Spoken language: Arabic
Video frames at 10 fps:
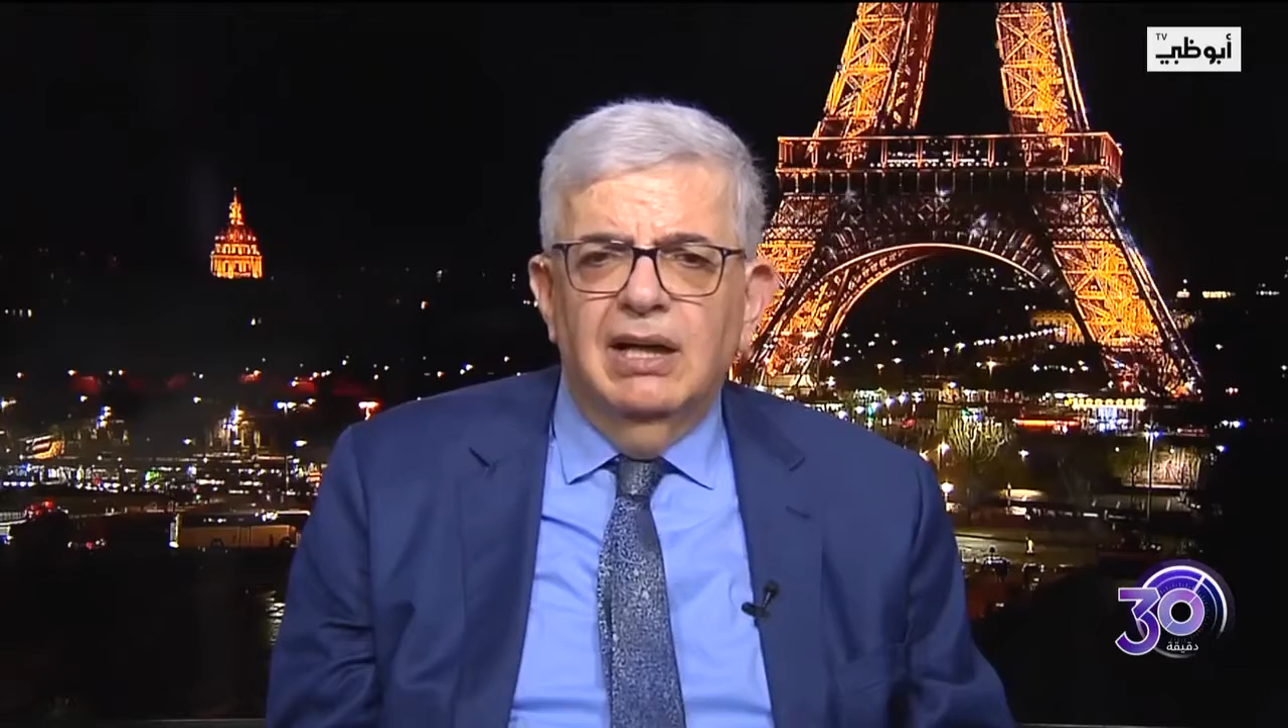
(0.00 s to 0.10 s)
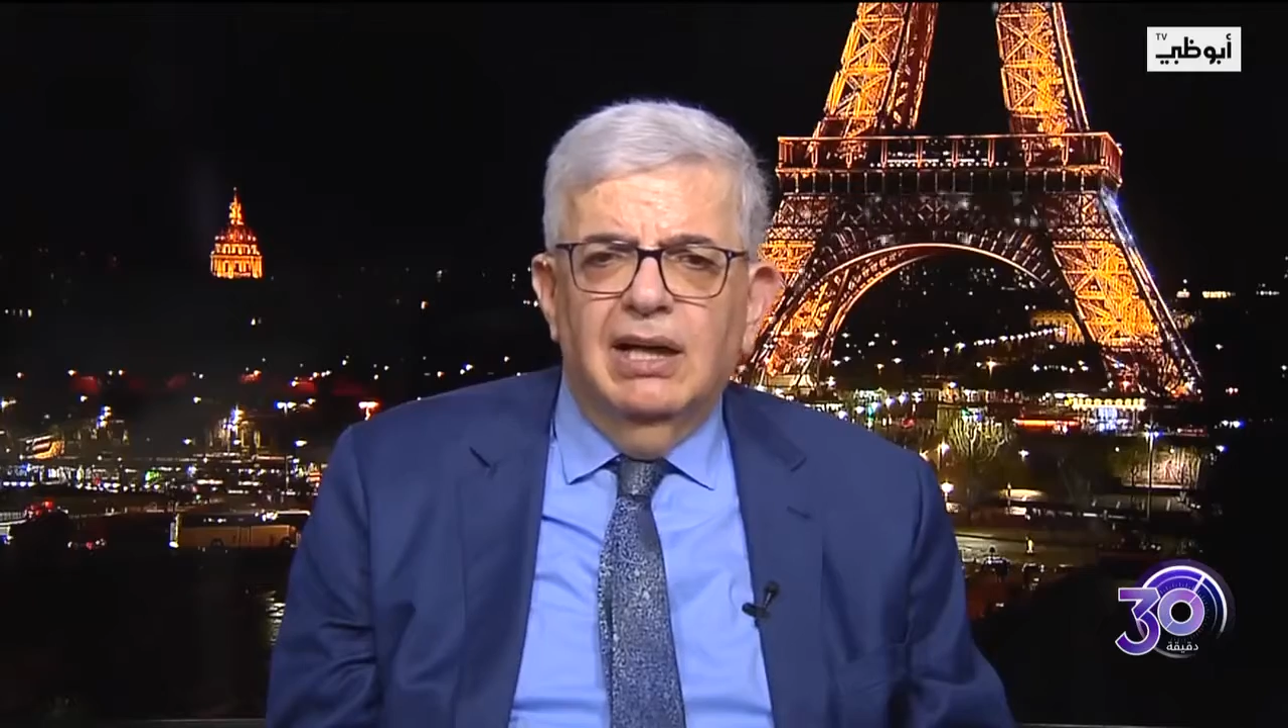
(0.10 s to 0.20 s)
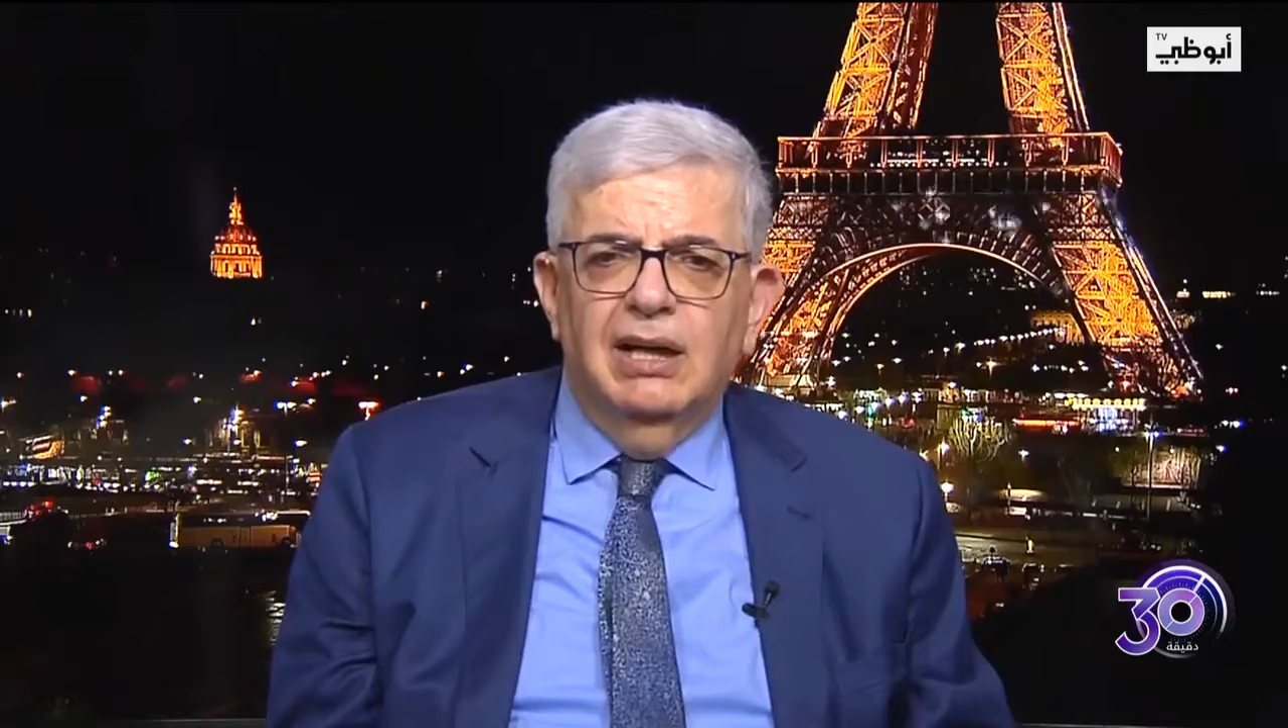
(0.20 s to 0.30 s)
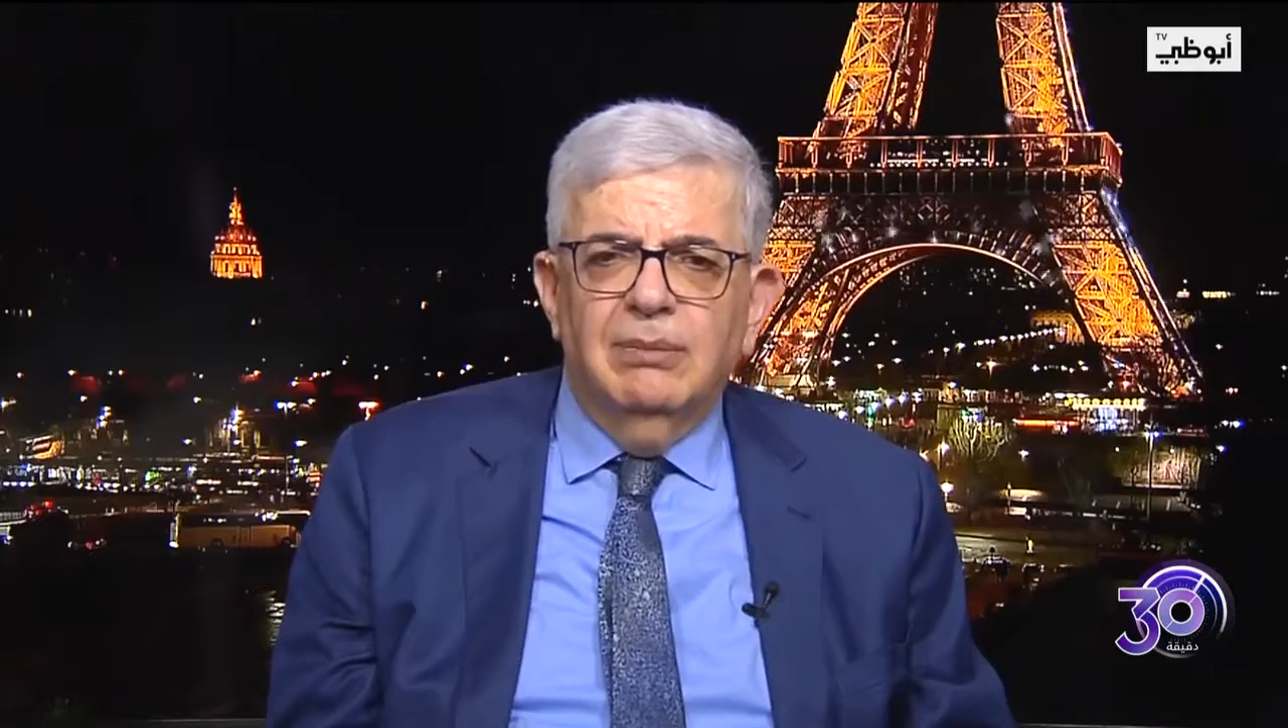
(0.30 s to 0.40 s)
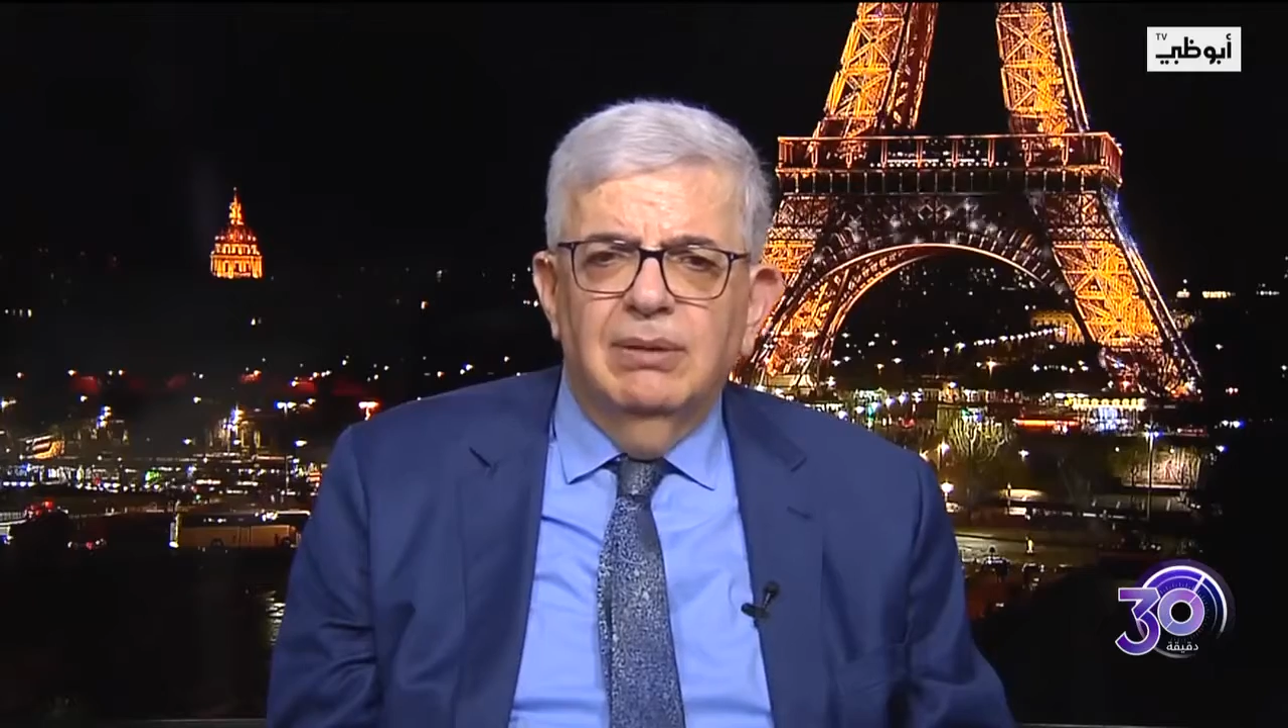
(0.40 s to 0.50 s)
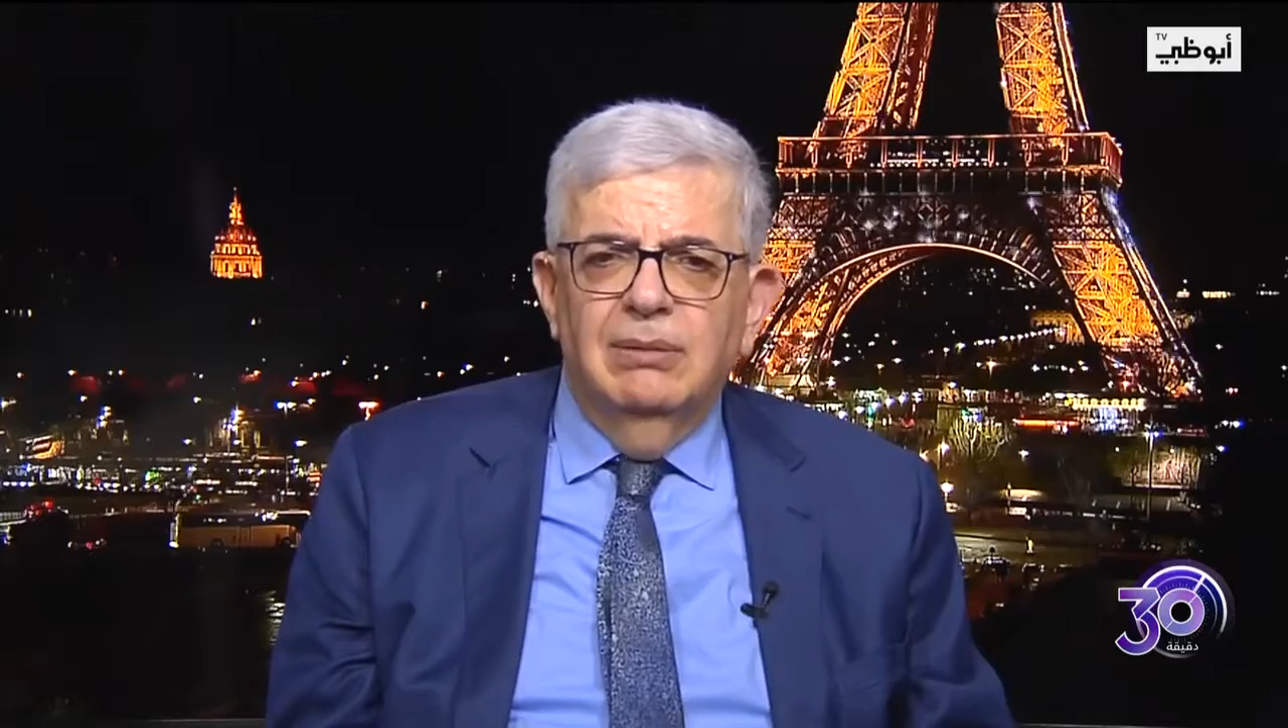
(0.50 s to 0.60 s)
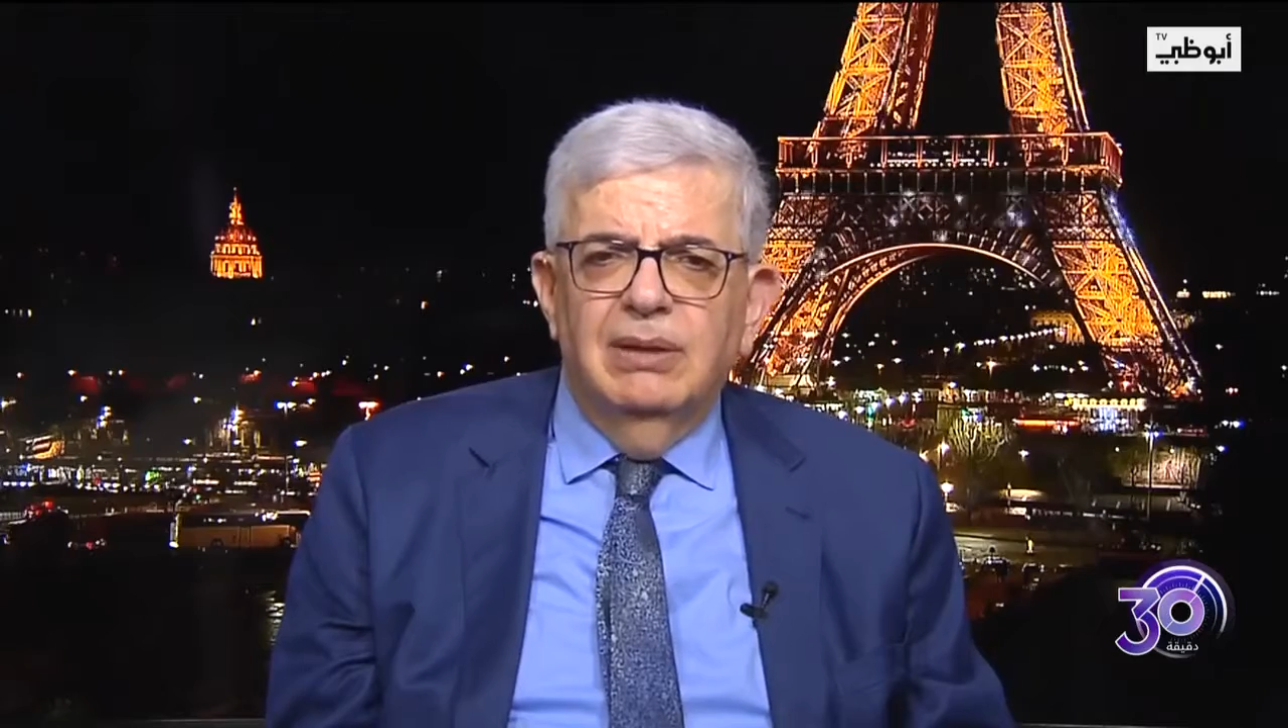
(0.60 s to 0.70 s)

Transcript: الحرب